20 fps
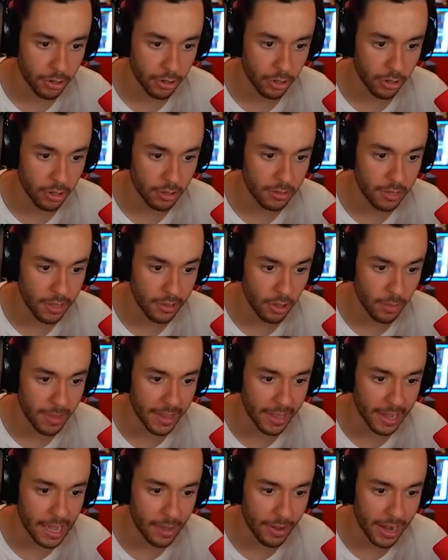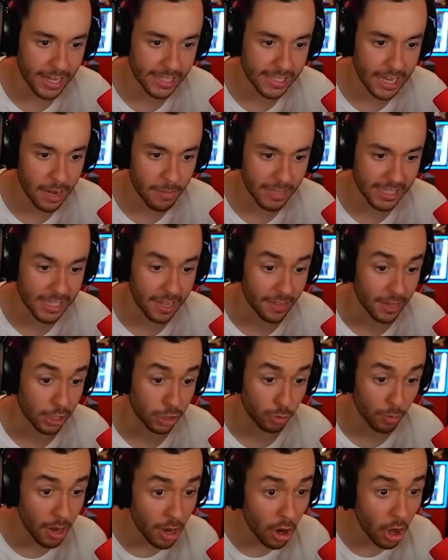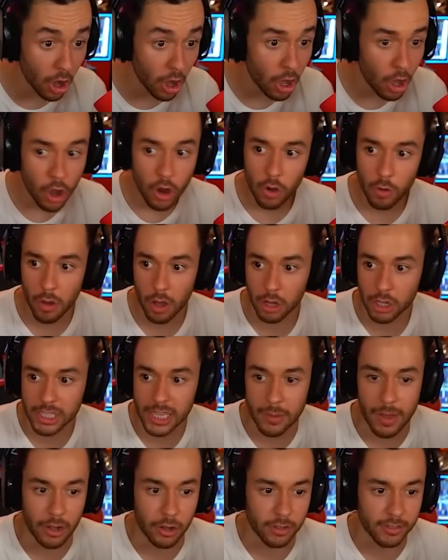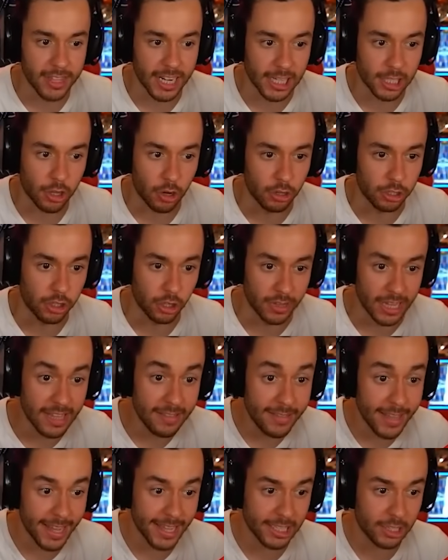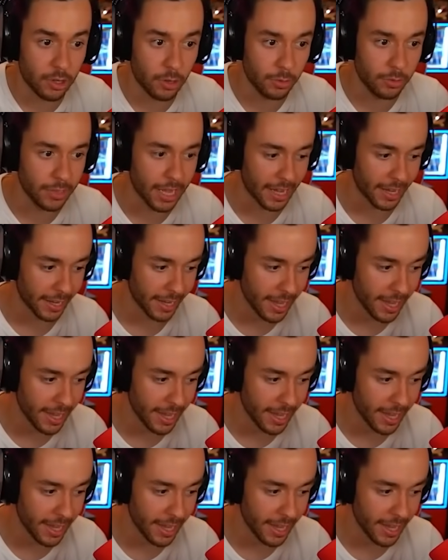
Pero yo no entiendo, me dejaba las armas en el suelo, luego se va con tres colchonetas, con una